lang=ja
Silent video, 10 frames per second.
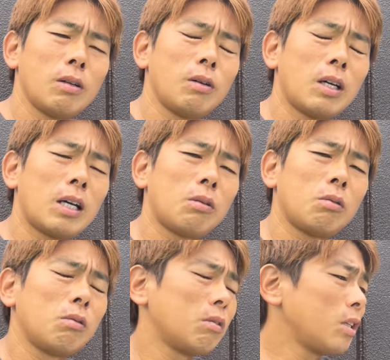あ
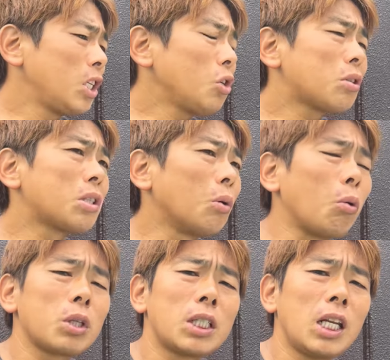の技術を
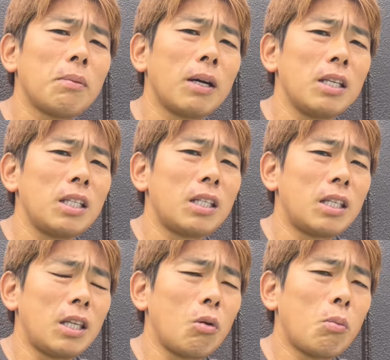教えればいいっ
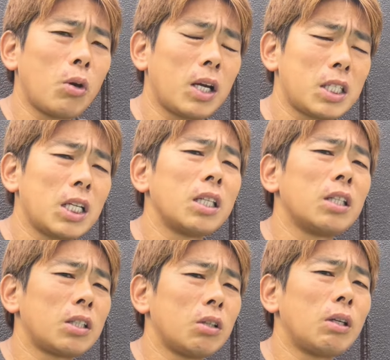て思いがちなん
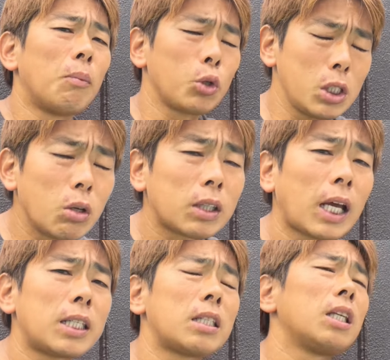ですけどいやもちろん
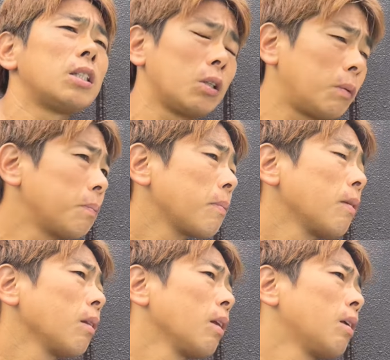大切ですよ
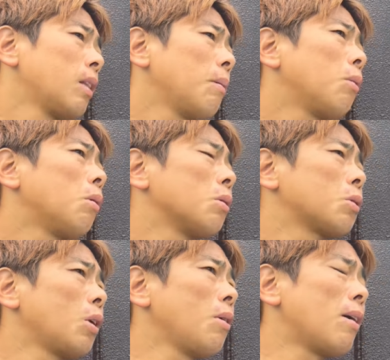でも
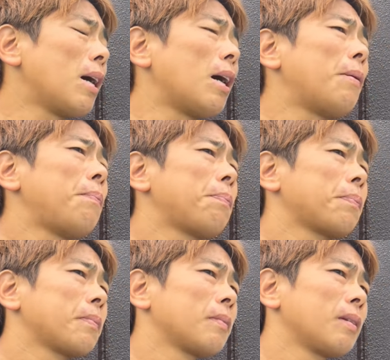それは
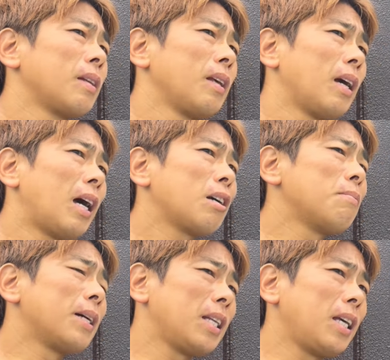あく
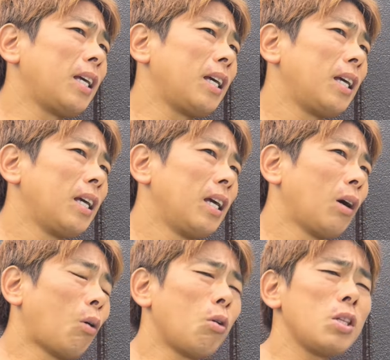まで
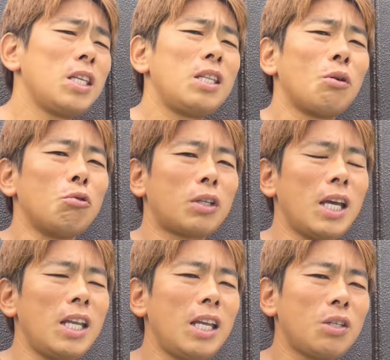本人の受け
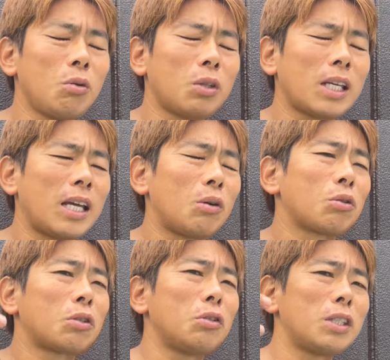入れ状態を
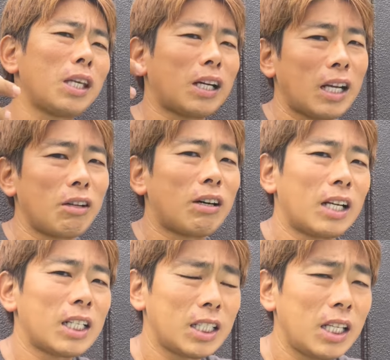作ってからの
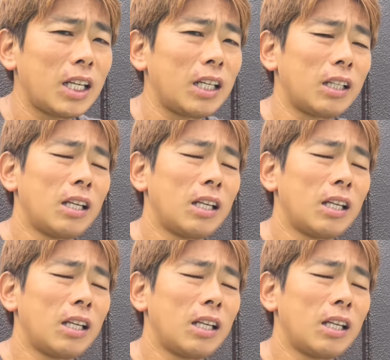話で